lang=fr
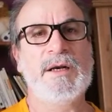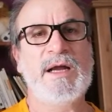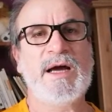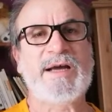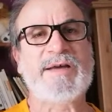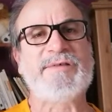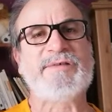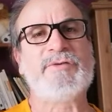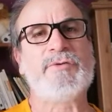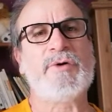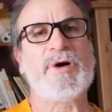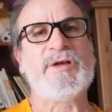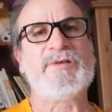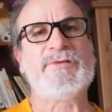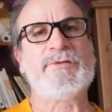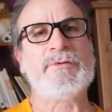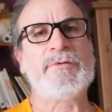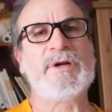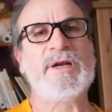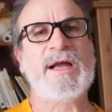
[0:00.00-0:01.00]
La
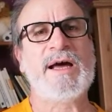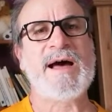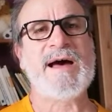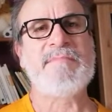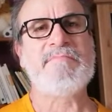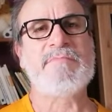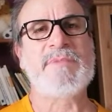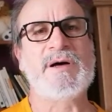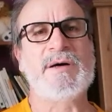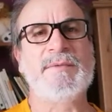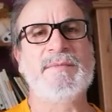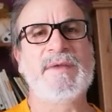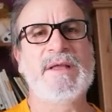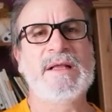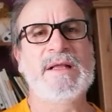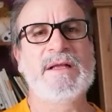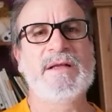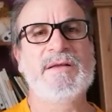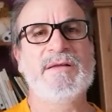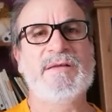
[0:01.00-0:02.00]
restauration de l'âme,
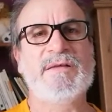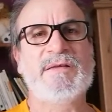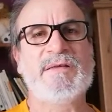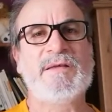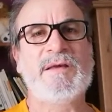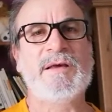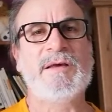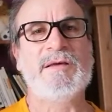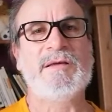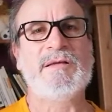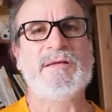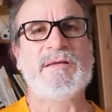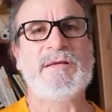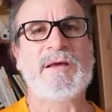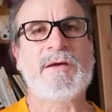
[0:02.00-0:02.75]
c'est